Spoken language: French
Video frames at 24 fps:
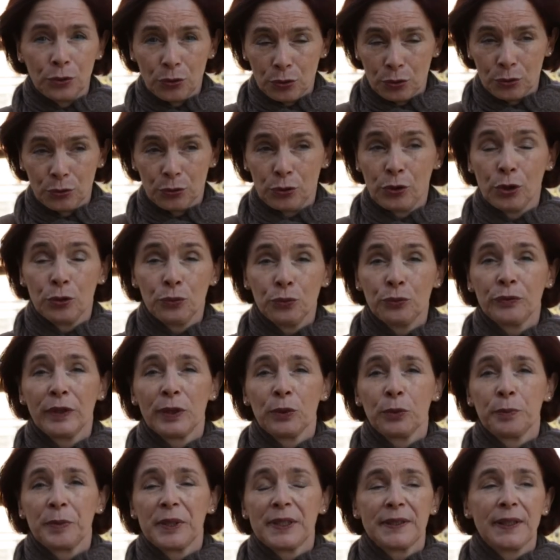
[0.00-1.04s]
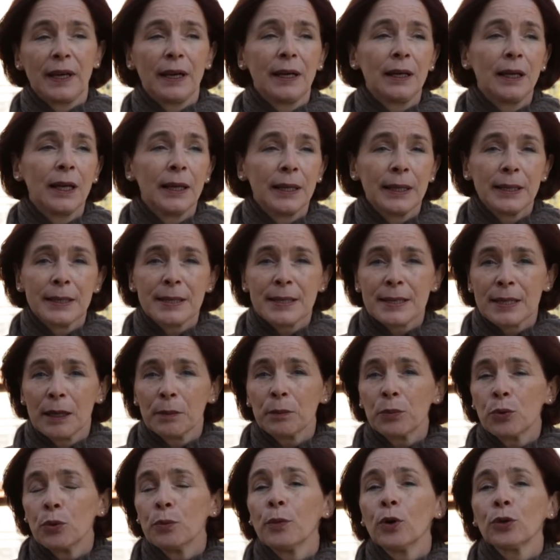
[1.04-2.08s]
d'un nouvel hôpital et
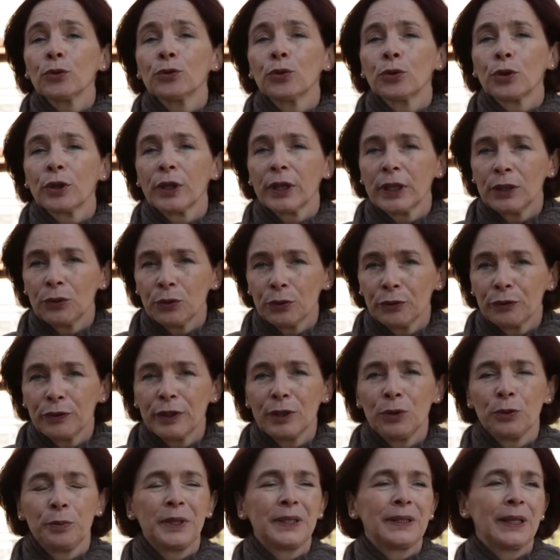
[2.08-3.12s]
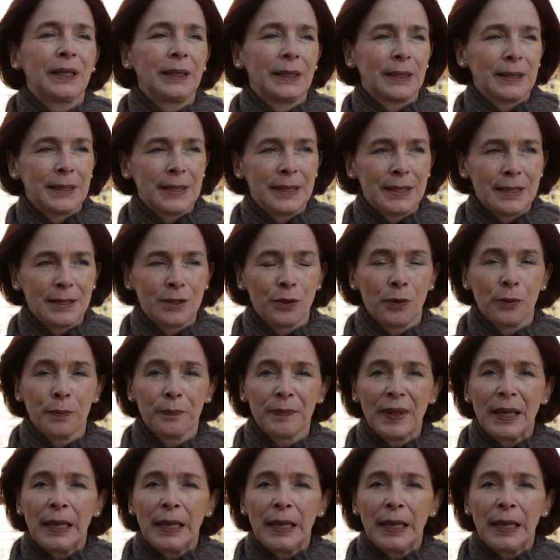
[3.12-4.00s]
simplement de rénover l'hôpital existant.